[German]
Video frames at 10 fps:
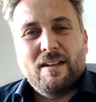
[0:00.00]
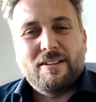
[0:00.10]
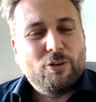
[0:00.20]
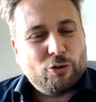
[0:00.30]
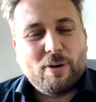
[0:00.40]
die
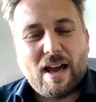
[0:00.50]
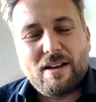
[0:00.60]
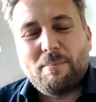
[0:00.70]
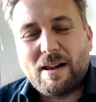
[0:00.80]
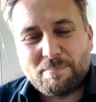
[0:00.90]
du schon lange
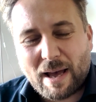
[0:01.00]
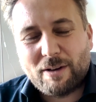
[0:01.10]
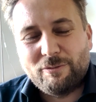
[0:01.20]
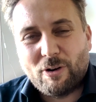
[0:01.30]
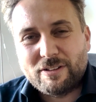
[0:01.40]
mal
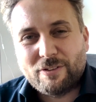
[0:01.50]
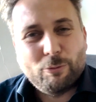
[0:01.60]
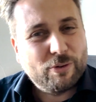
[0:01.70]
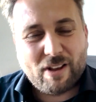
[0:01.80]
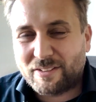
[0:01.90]
machen wolltest, wo
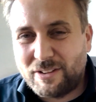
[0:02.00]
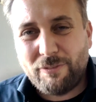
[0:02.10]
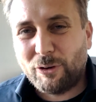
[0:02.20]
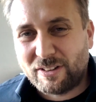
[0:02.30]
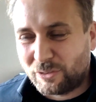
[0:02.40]
du sagst, die
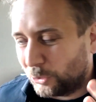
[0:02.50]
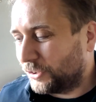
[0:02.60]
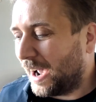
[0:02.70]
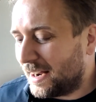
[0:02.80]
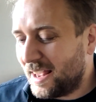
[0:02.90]
würde
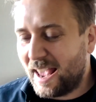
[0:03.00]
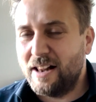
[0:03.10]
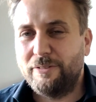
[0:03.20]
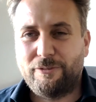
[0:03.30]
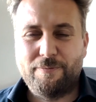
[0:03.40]
total
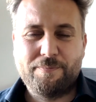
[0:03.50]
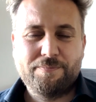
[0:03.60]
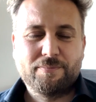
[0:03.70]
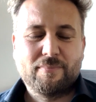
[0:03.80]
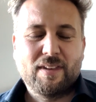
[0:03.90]
helfen
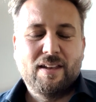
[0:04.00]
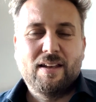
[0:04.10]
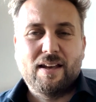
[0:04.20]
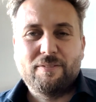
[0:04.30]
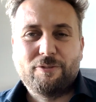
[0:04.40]

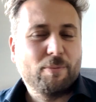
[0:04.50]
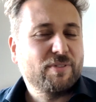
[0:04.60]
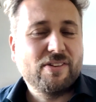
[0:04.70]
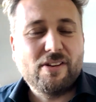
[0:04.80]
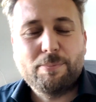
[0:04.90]
für
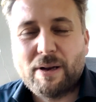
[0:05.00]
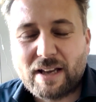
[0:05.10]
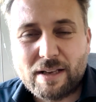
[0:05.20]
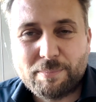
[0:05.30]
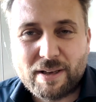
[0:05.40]
die
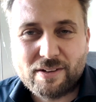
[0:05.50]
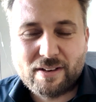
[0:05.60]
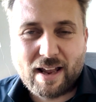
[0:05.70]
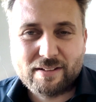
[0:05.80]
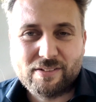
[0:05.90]
Sichtbarkeit meines
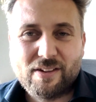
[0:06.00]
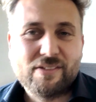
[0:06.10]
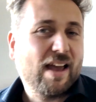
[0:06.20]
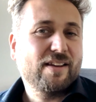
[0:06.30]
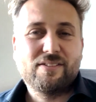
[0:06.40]
Ladens.
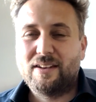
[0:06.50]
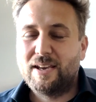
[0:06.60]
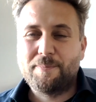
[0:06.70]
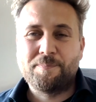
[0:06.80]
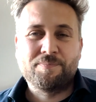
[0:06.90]
Sei es
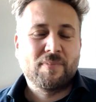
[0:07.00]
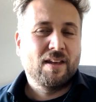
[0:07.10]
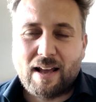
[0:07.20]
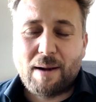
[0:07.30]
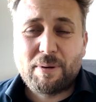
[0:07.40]
eben
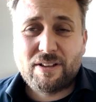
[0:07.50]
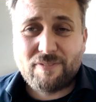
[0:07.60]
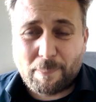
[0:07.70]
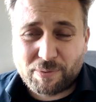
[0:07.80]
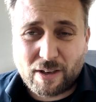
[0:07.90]
einmal die
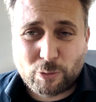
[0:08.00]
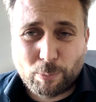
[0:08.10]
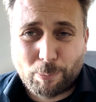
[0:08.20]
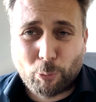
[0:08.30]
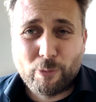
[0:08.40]
Webseite
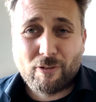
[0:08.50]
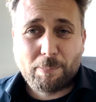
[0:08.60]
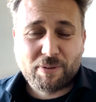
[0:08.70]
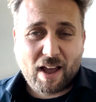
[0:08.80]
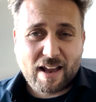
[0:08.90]
überprüfen,
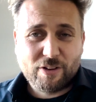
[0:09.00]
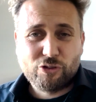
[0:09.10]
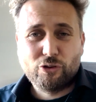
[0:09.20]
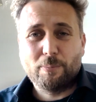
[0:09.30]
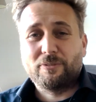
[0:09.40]
ob da alles
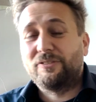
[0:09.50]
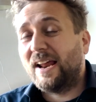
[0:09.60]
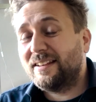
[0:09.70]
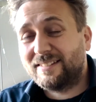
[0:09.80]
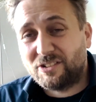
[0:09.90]
stimmt.
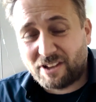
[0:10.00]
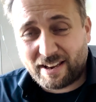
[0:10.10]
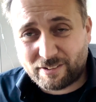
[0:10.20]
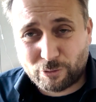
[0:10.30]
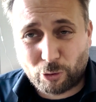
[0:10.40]
Vielleicht einen
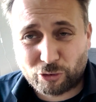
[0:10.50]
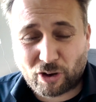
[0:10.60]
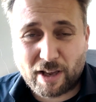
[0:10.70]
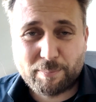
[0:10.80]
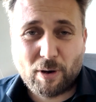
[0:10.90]
Text neu
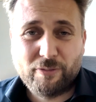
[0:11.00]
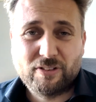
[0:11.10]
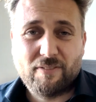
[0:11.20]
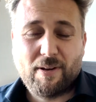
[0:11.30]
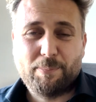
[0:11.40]
schreiben auf
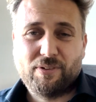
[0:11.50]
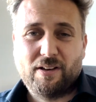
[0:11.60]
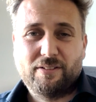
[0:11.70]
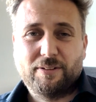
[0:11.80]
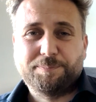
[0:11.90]
der
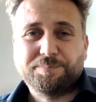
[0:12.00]
Webseite